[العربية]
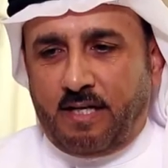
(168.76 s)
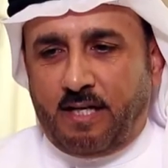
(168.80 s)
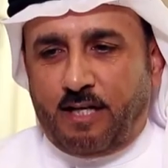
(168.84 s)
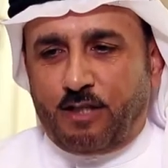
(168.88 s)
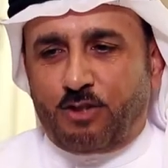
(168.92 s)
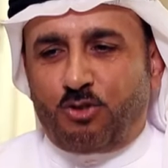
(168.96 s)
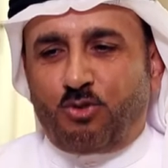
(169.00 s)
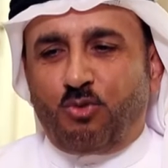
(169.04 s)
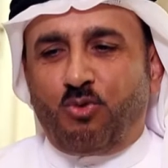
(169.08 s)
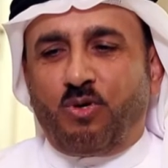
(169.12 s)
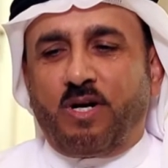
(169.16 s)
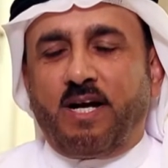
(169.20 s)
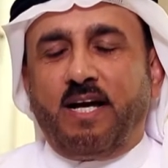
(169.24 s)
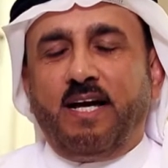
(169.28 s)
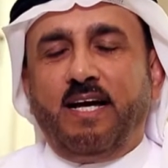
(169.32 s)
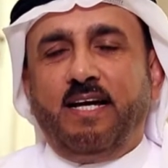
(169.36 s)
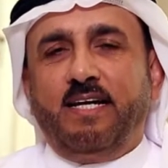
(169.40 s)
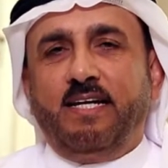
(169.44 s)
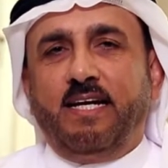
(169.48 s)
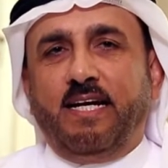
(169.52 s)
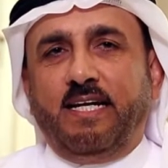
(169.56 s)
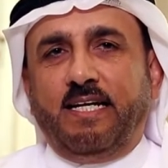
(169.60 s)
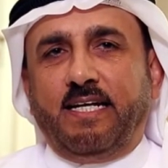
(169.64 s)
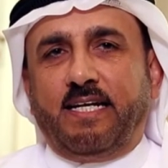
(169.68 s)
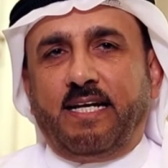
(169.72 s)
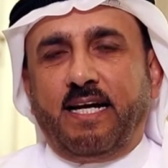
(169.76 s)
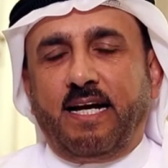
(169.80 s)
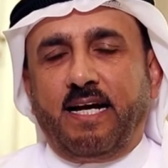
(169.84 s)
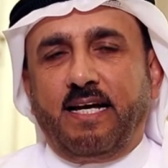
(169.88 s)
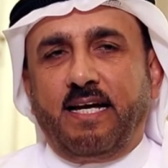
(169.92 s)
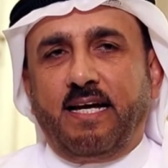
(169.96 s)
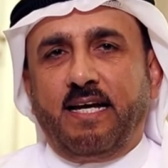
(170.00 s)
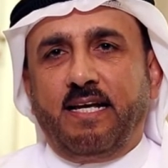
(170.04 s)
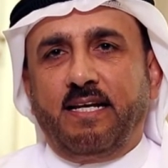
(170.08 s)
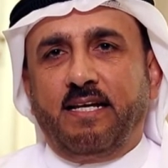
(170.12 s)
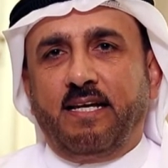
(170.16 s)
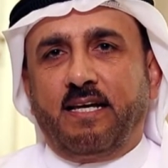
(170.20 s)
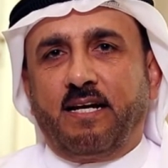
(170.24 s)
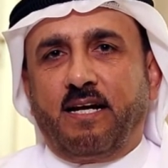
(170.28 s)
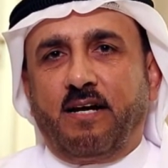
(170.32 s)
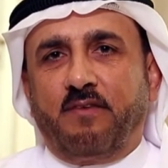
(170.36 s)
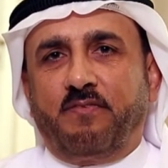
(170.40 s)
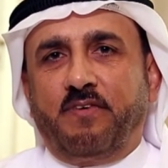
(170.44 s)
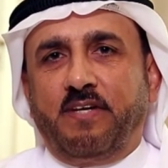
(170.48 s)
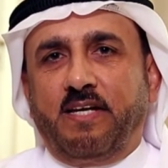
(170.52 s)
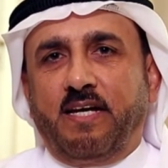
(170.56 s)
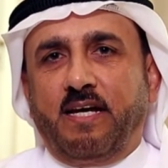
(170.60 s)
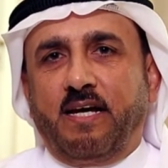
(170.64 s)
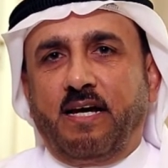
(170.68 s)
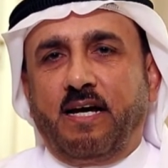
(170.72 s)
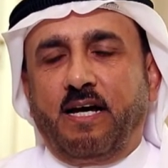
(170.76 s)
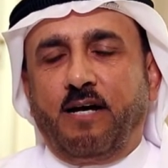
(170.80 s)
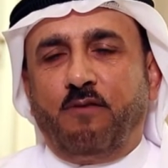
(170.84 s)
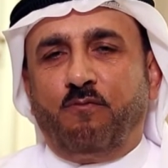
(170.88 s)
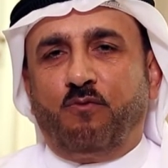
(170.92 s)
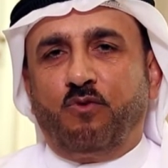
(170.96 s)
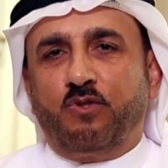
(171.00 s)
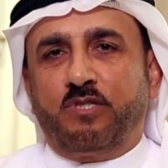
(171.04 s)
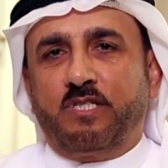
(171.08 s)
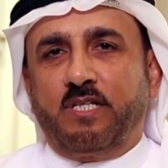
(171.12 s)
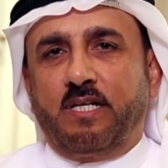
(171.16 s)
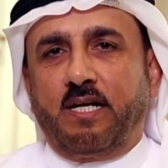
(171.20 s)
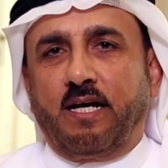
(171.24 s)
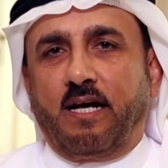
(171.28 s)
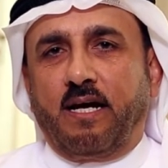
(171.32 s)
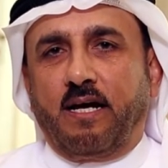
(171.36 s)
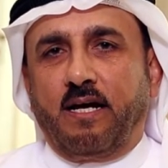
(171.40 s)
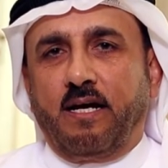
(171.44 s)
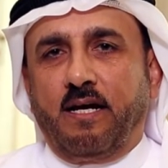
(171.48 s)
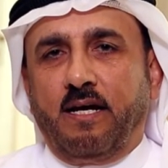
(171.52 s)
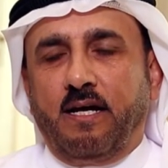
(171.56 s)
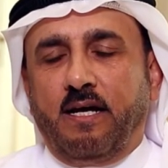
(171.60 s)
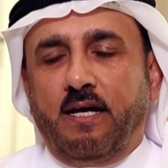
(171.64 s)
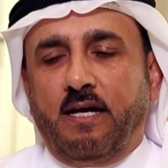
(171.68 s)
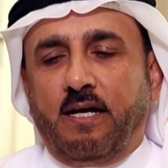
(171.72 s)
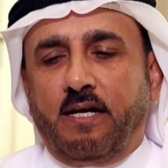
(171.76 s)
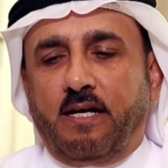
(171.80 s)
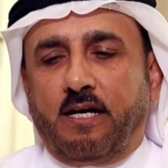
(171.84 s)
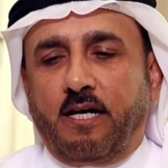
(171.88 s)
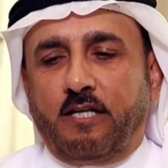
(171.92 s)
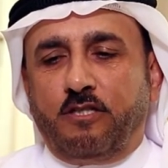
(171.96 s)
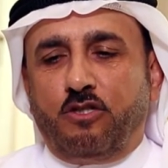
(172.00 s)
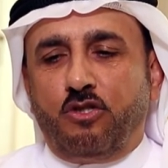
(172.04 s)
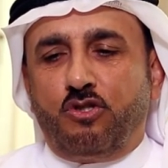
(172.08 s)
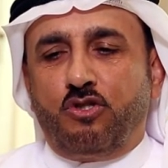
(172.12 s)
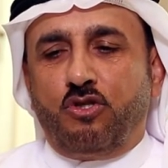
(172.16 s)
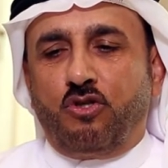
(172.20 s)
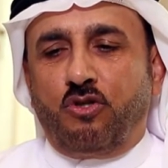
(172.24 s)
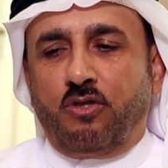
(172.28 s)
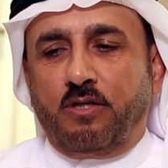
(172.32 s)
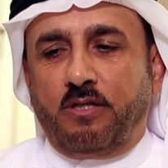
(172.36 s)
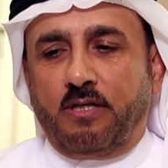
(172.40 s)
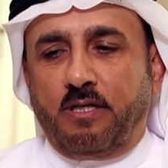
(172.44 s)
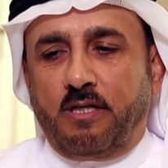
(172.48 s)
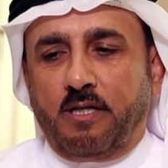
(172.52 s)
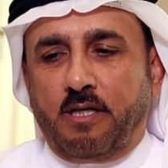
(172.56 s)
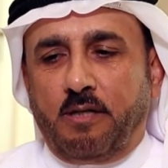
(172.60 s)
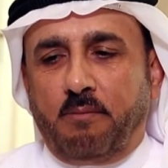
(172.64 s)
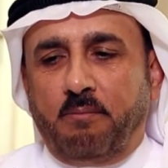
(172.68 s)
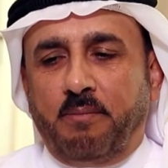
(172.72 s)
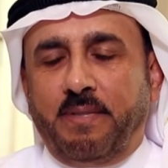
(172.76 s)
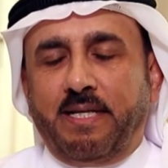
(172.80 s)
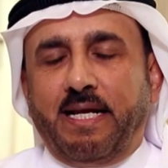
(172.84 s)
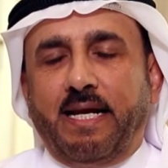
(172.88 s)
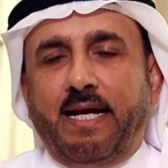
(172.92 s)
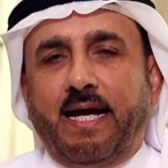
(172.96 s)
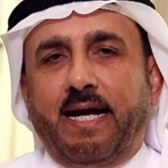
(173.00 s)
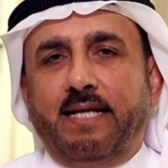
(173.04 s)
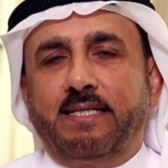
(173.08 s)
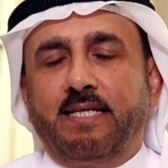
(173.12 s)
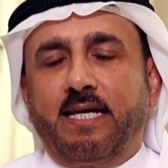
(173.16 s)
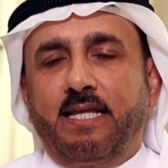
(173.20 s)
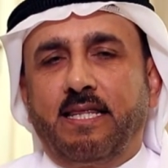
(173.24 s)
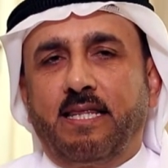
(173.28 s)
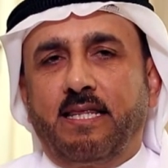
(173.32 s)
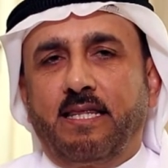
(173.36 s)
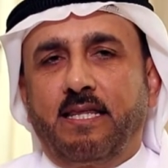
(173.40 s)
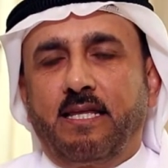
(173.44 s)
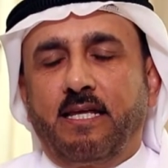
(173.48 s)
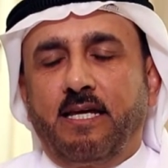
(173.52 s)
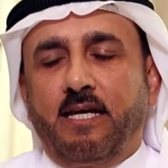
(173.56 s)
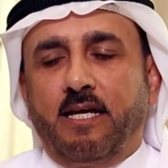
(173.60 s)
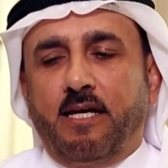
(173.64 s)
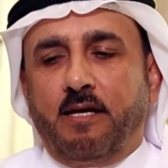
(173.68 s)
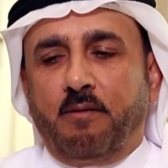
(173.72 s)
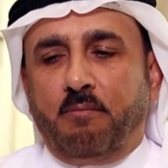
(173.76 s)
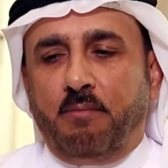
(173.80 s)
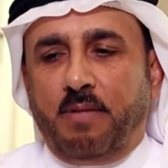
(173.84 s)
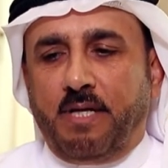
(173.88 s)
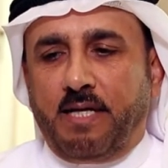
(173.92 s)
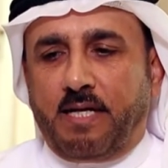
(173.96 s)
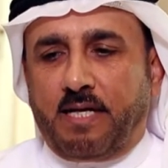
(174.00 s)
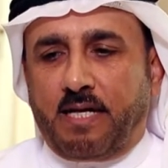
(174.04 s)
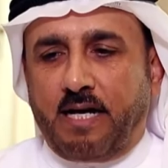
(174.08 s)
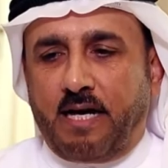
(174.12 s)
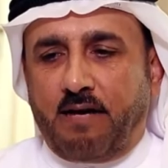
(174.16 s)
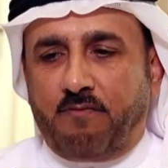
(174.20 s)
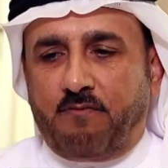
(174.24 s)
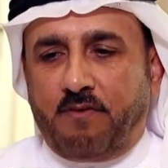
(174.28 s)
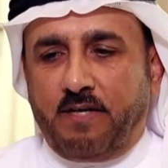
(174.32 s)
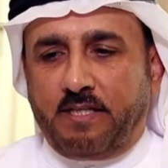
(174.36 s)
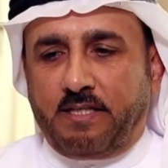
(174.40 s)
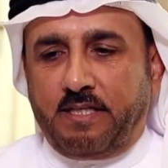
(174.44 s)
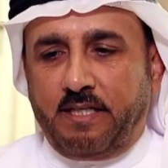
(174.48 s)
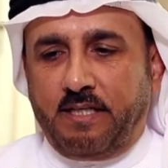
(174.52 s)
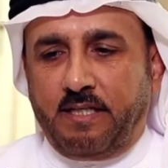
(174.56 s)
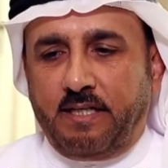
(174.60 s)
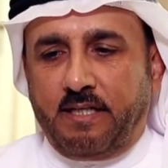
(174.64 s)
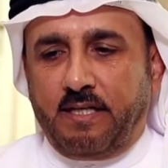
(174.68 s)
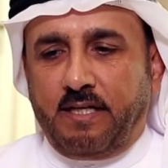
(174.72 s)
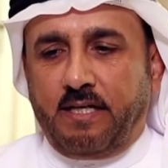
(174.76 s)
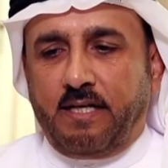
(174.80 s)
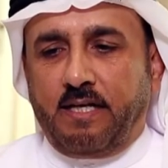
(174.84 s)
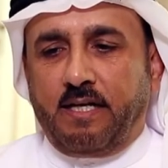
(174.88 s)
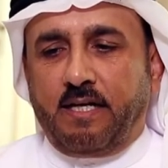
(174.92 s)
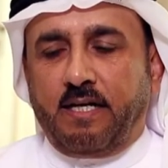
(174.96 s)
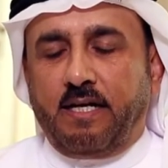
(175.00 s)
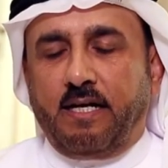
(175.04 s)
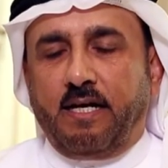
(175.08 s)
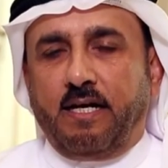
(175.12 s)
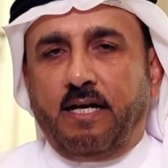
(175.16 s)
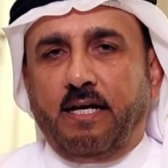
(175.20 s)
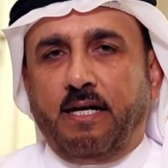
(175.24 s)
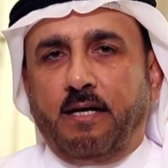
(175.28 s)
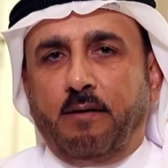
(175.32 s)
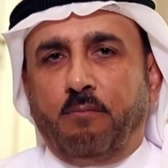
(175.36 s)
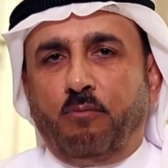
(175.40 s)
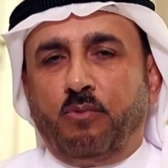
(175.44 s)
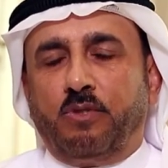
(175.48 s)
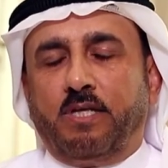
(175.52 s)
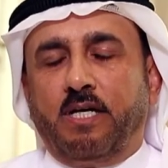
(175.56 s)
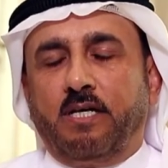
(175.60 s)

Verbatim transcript: الصورة هي حكاية نرى فيها أنفسنا كجزء من الحدث بكافة آه،